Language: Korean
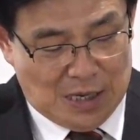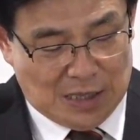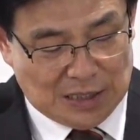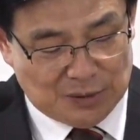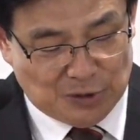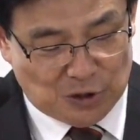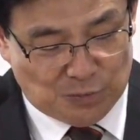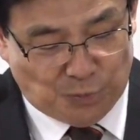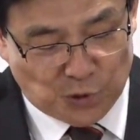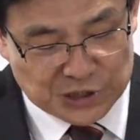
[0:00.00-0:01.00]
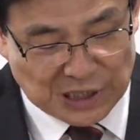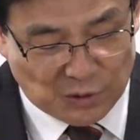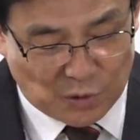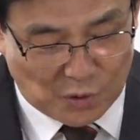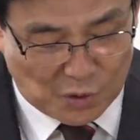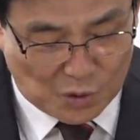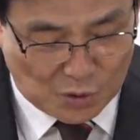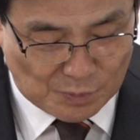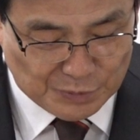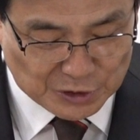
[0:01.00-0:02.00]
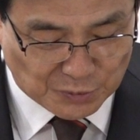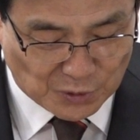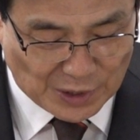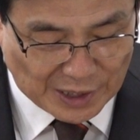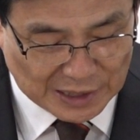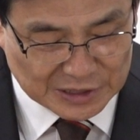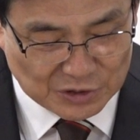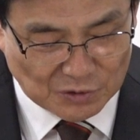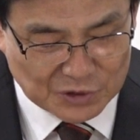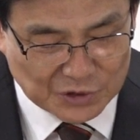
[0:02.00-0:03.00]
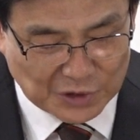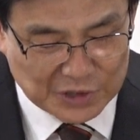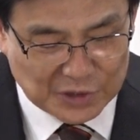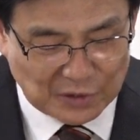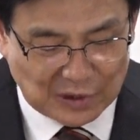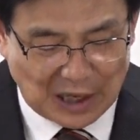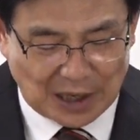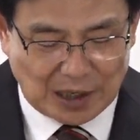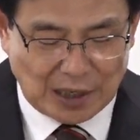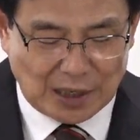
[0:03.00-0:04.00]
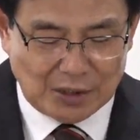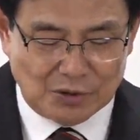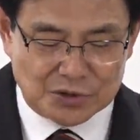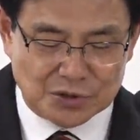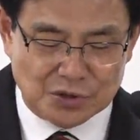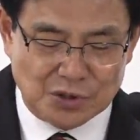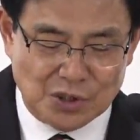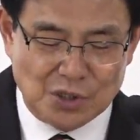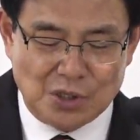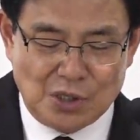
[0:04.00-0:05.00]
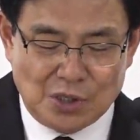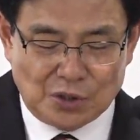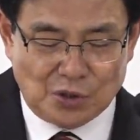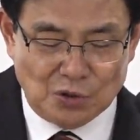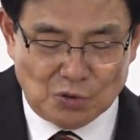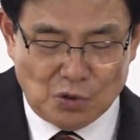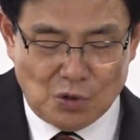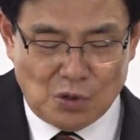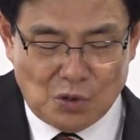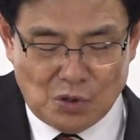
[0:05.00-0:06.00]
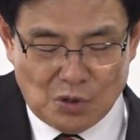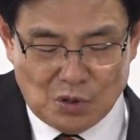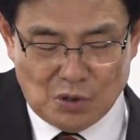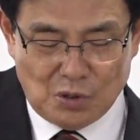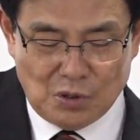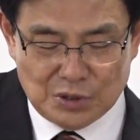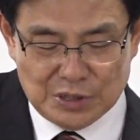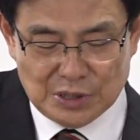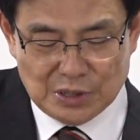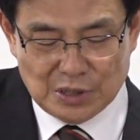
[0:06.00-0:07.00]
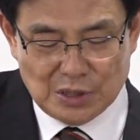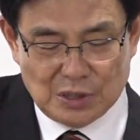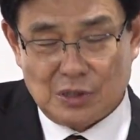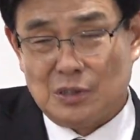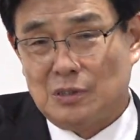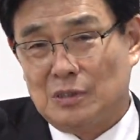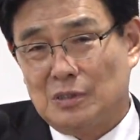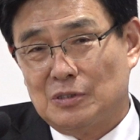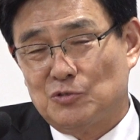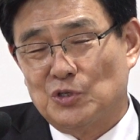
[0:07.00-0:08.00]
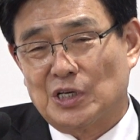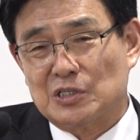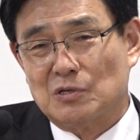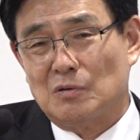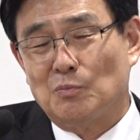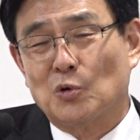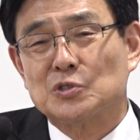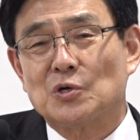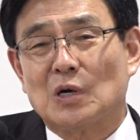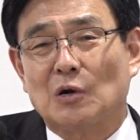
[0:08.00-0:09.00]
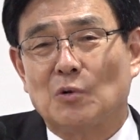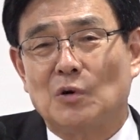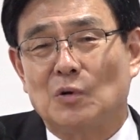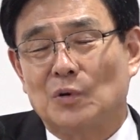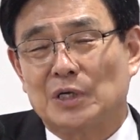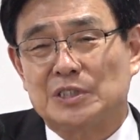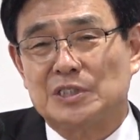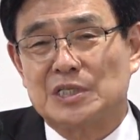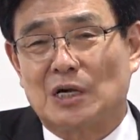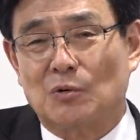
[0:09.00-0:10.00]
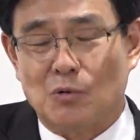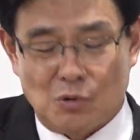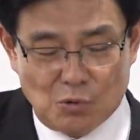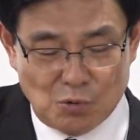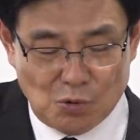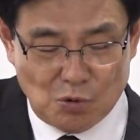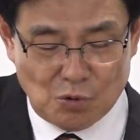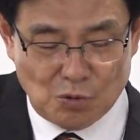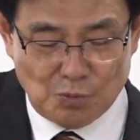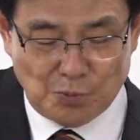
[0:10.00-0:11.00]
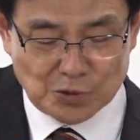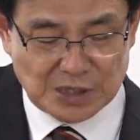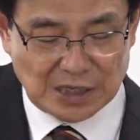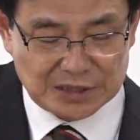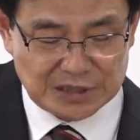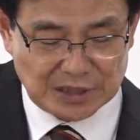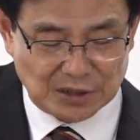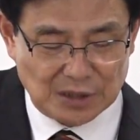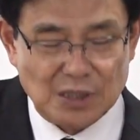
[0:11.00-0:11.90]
하나님을 보지 않고 믿음으로 행한 영적인 선택, 그것은 결코 어, 이, 이, 주님께서 모른 척하고 계시지 않고 꼭 보상하신